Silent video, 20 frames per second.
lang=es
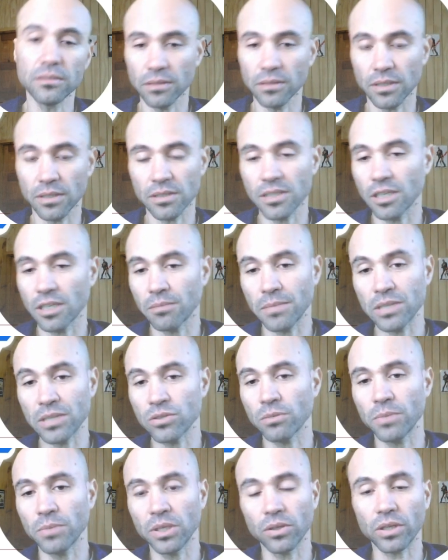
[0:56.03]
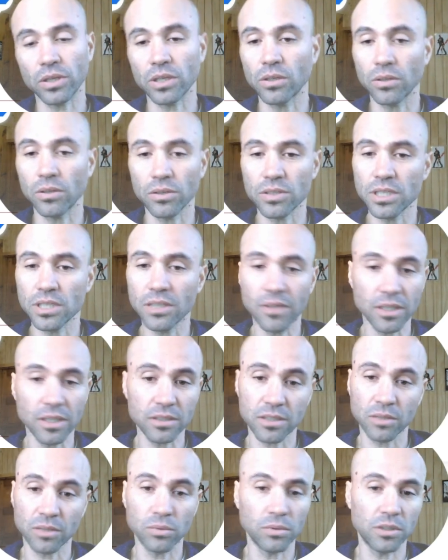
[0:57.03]
que sean más o menos
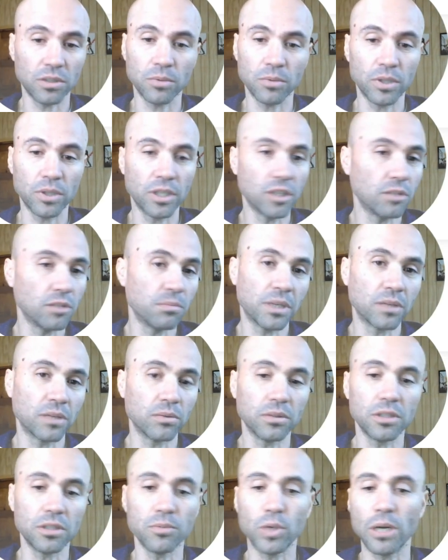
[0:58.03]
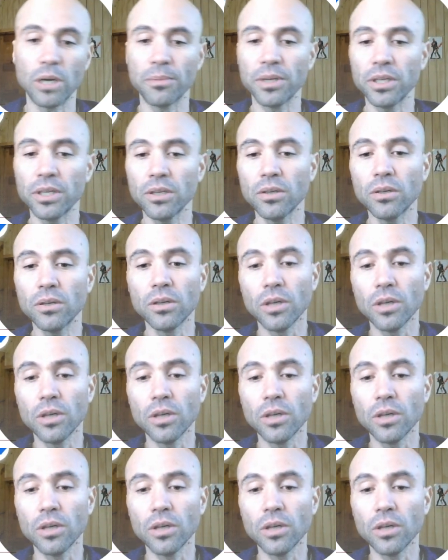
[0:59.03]
reconocibles, algún tipo de nombre, algún tipo de apellido,